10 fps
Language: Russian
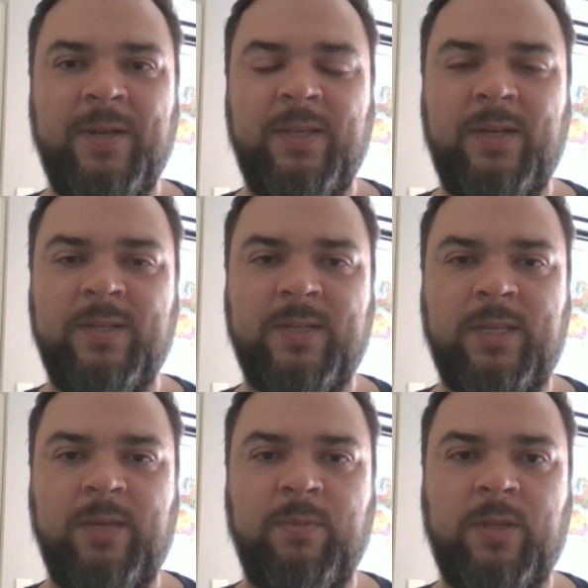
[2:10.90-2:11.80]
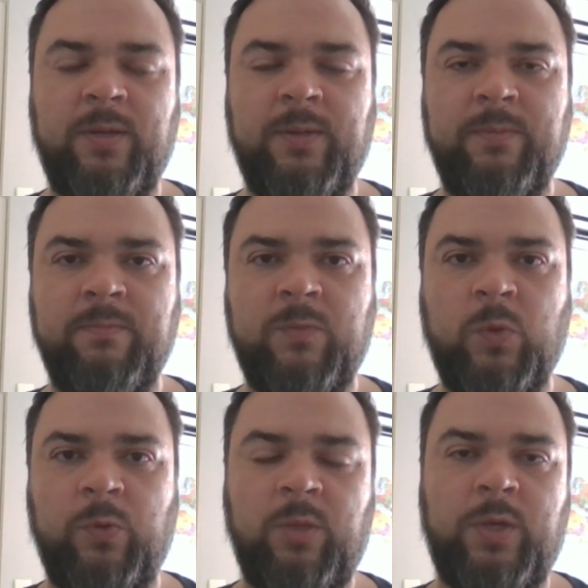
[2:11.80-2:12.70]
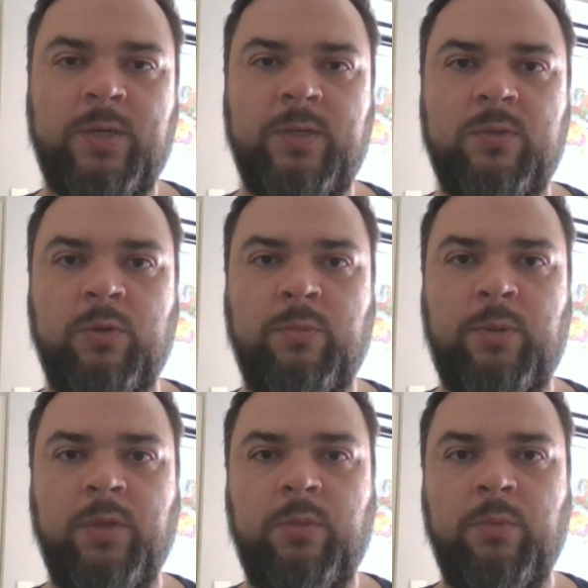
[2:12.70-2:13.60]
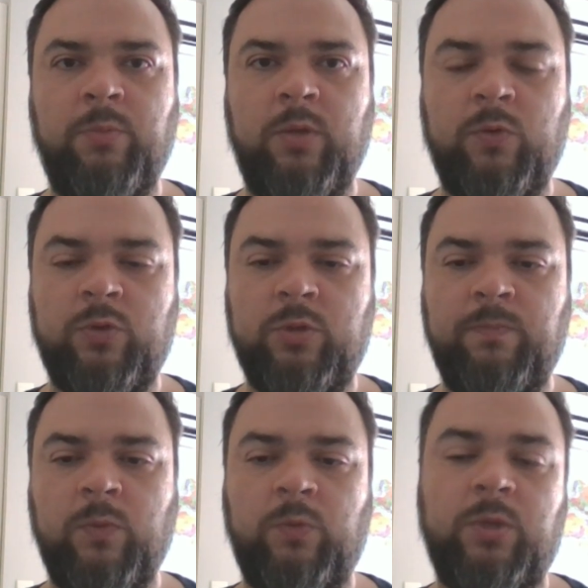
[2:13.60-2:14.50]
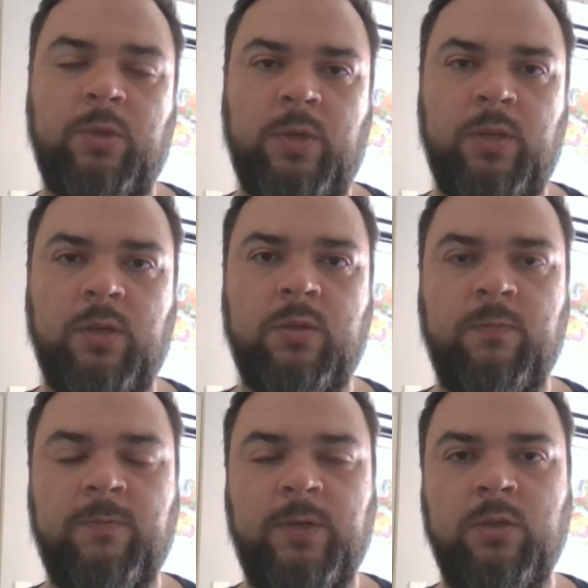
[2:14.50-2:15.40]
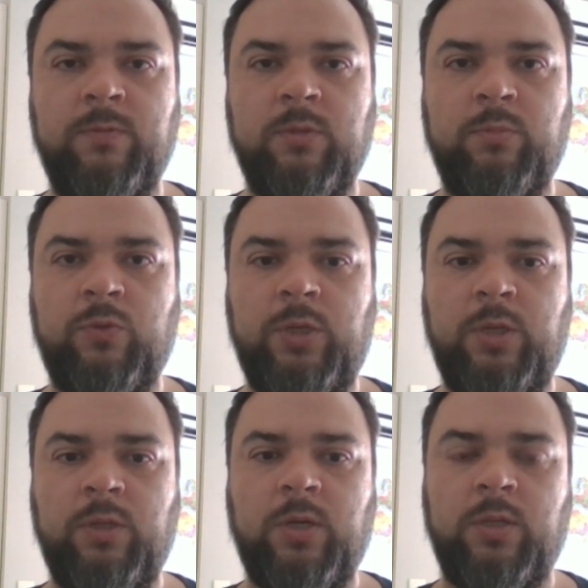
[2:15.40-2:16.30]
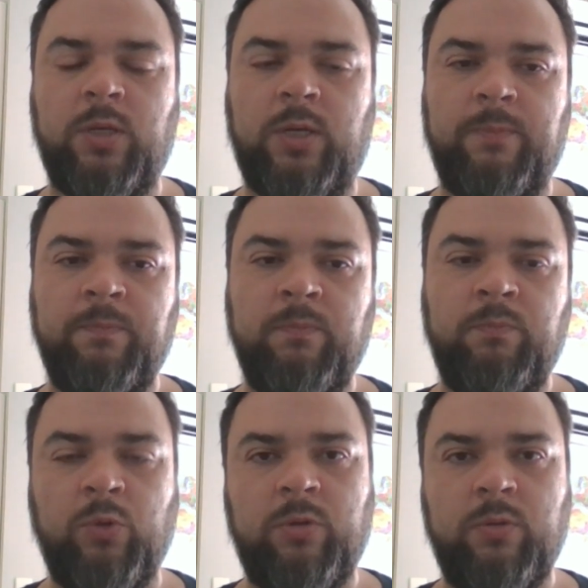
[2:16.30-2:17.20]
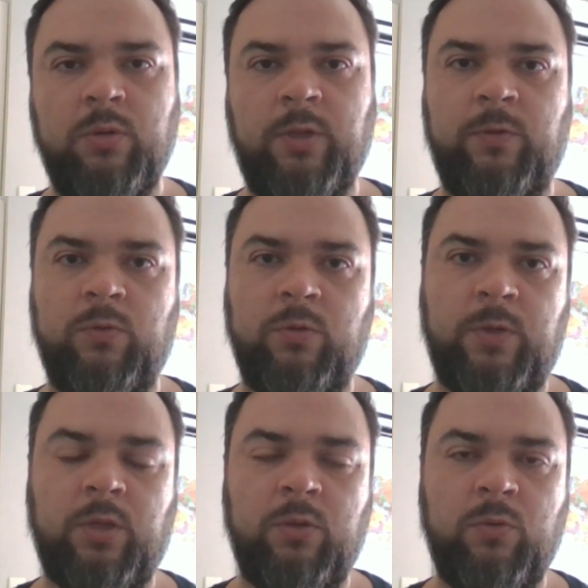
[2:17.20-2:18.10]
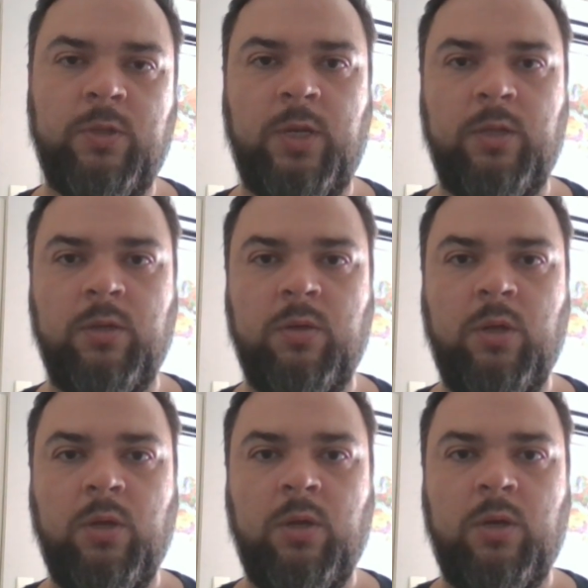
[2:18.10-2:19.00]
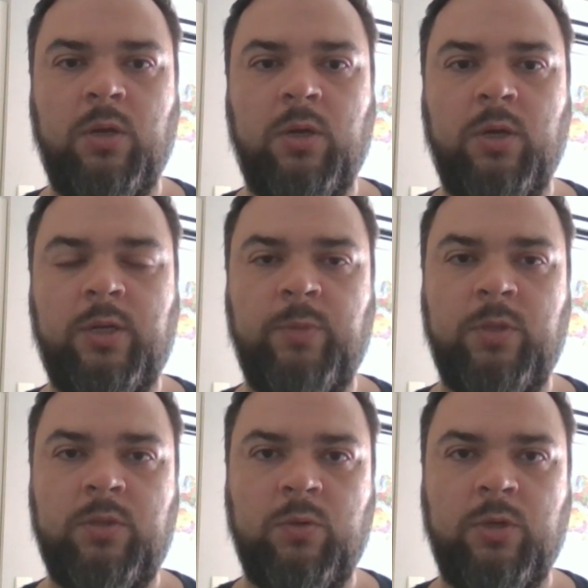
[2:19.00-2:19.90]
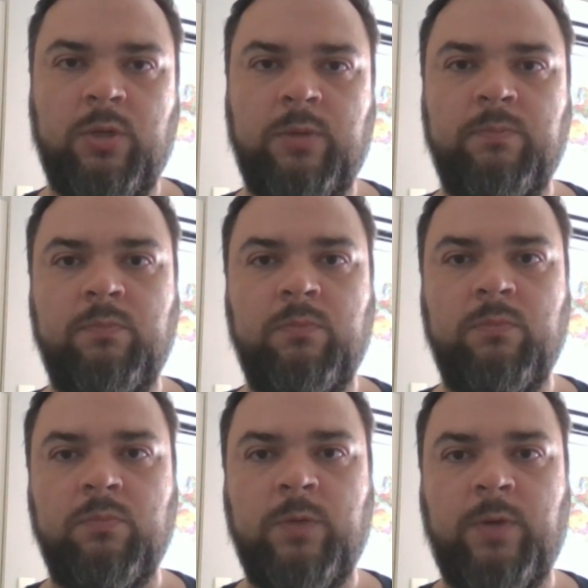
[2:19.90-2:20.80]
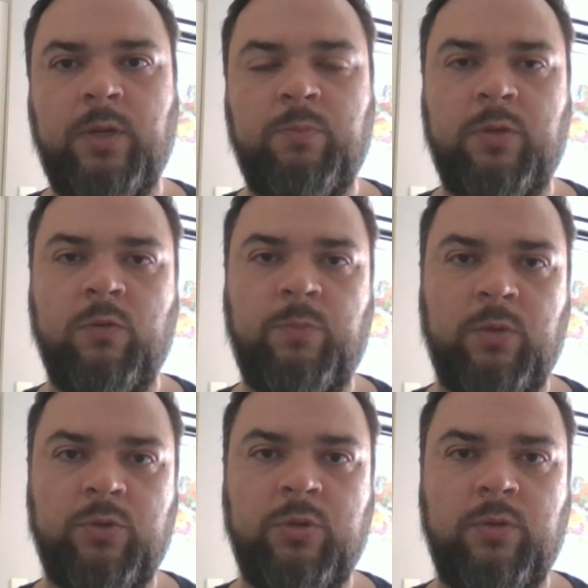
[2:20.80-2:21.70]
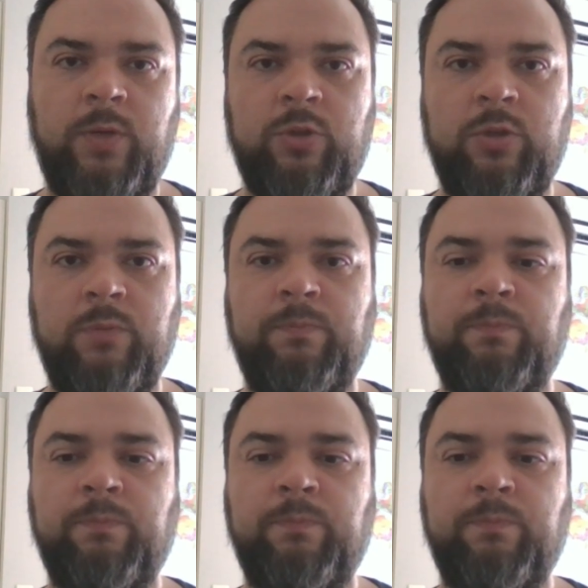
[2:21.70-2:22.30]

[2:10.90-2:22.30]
или за какими-то тонкими организационными моментами мы не можем. Но, тем не менее, это вводило в заблуждение, когда Петр на видео говорит одно, а тренер, э, комментируя, говорит противоположные вещи